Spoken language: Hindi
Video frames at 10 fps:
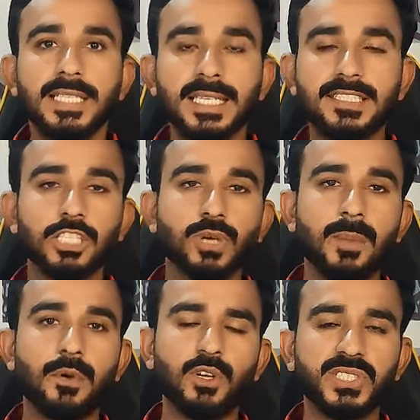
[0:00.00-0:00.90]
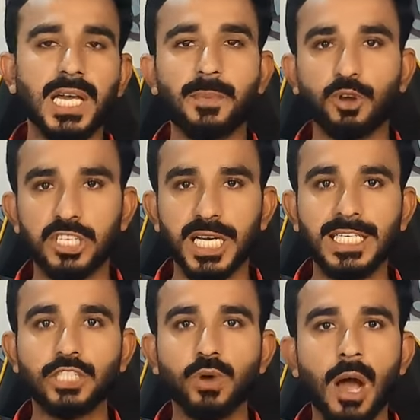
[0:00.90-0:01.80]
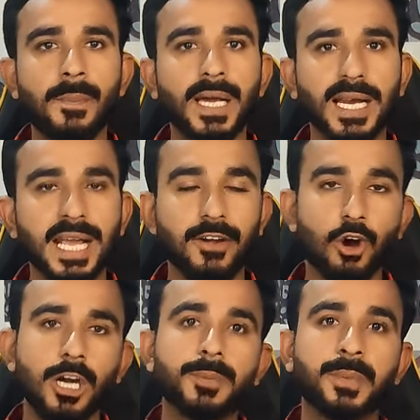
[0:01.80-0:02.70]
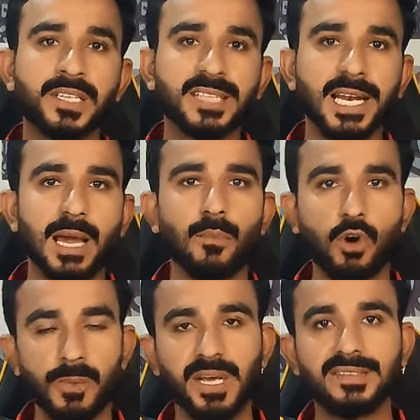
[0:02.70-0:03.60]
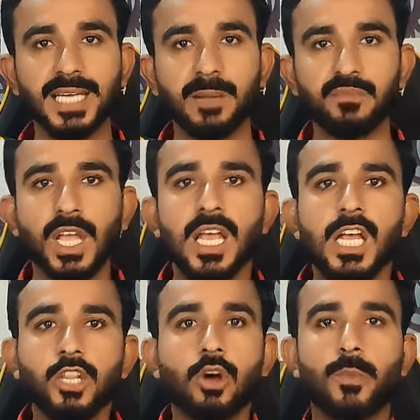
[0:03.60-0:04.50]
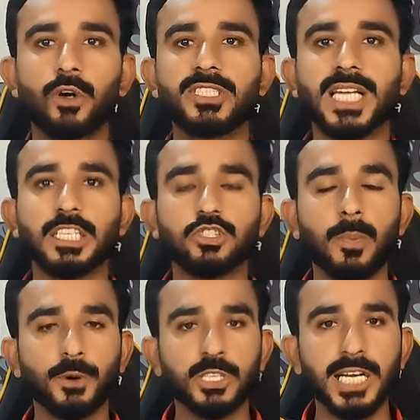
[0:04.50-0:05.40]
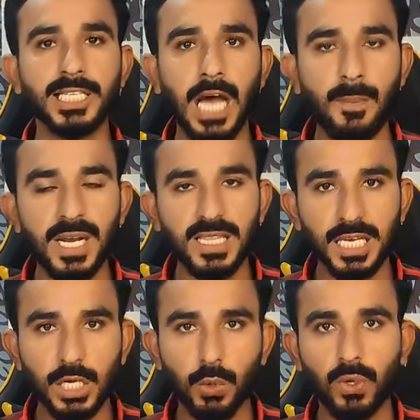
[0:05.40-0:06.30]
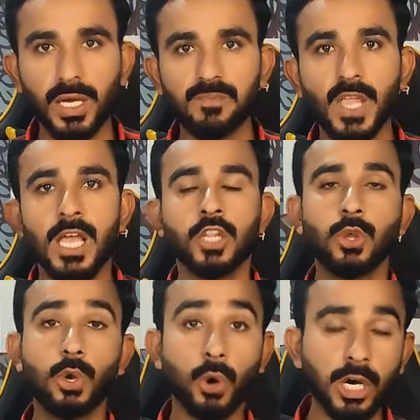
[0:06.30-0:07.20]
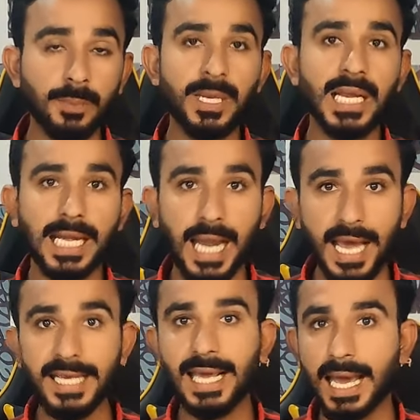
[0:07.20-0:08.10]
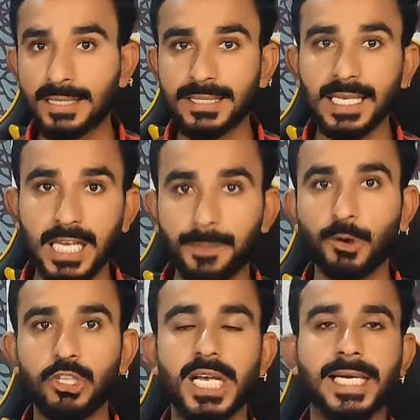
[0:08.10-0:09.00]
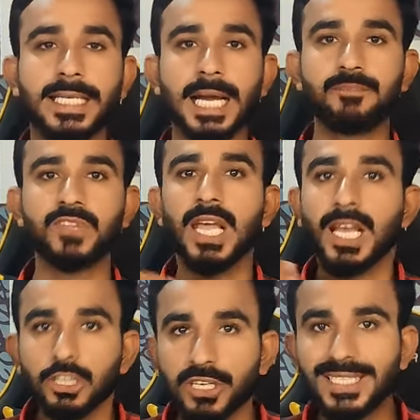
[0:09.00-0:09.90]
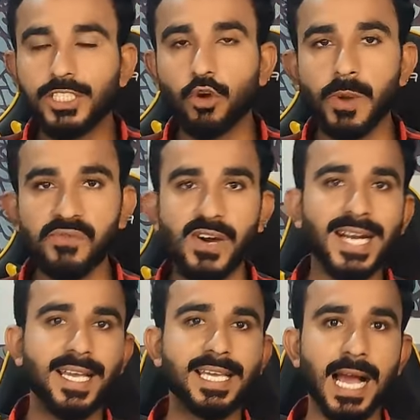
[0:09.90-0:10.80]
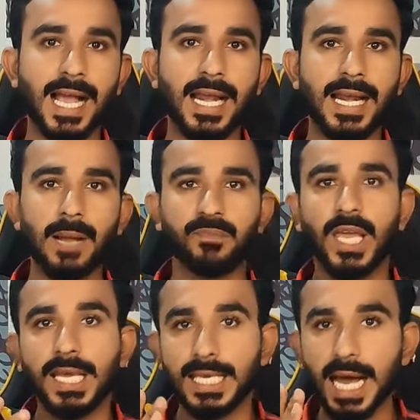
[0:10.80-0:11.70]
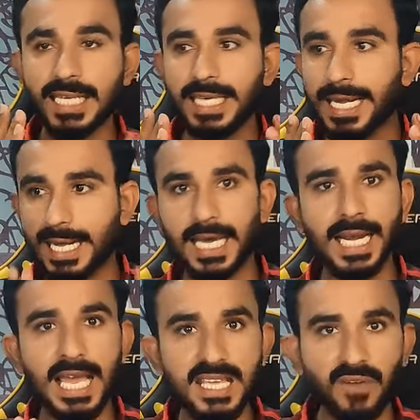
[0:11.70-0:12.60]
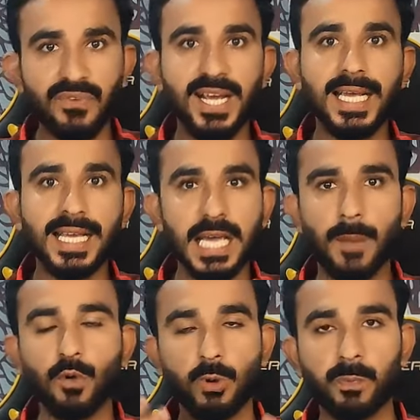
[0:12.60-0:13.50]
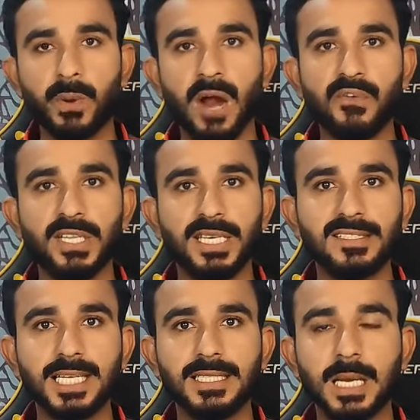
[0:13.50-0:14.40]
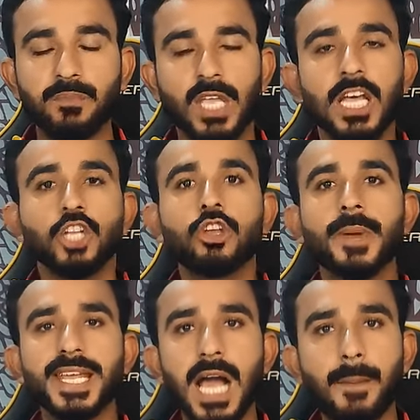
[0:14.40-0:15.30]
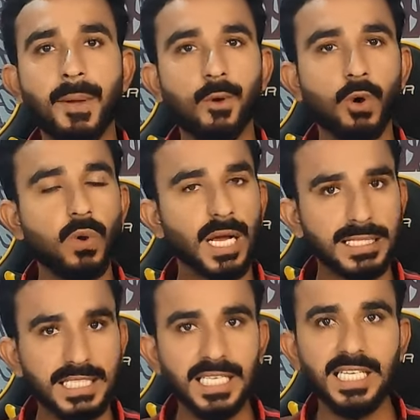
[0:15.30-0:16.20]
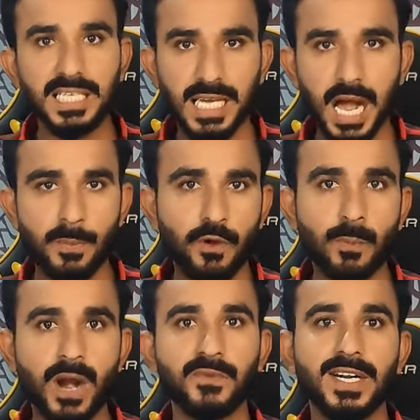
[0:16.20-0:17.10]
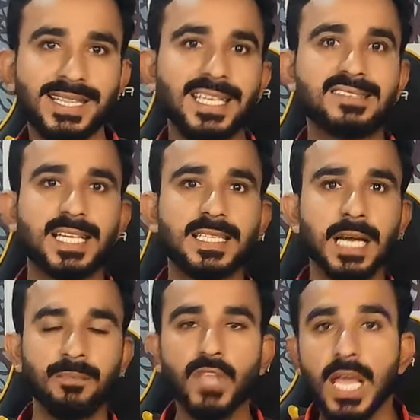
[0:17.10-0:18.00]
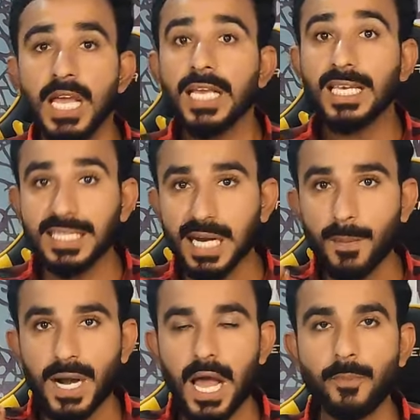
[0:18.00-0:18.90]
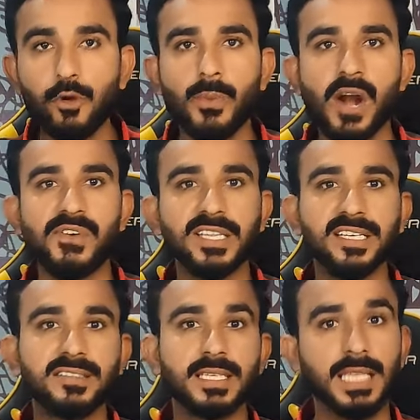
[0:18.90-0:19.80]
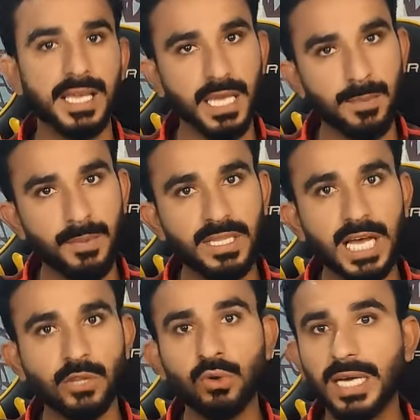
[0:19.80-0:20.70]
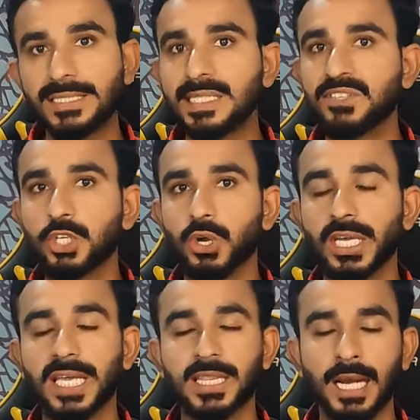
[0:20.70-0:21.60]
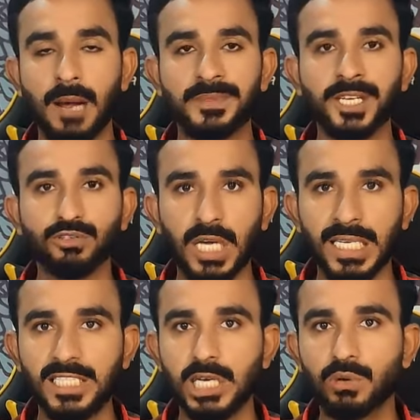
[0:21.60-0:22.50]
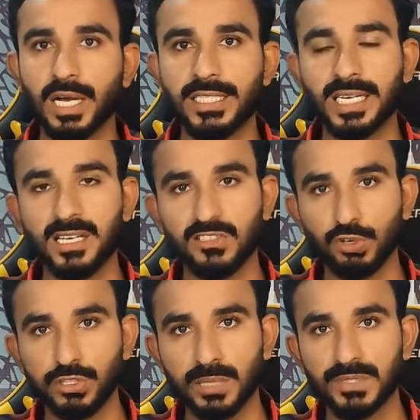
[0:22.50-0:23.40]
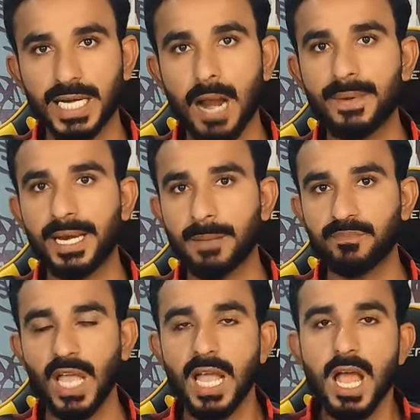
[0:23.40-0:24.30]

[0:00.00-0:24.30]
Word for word: जैसे जो है बहुत सारे प्रोजेक्ट हैं जो आप कर रहे हैं नोट पिक्सल है मोन बिक्स है तो बहुत ज्यादा जो प्रोजेक्ट आपने देखे होंगे तो गोट भी लाइक ऐसे ही प्रोजेक्ट है तो इसके ऊपर वर्क क्या करना है क्या ये रियल है या फेक है ये आपको प्रॉफिट दे सकता है तो मैं यहाँ पे बोलूंगा जी ये आपको प्रॉफिट दे सकता है कितना बड़ा आपको प्रॉफिट दे सकता है ये भी बता दूंगा इसी वीडियो के अंदर आपसे गुजारिश करूंगा चैनल जरूर सब्सक्राइब करें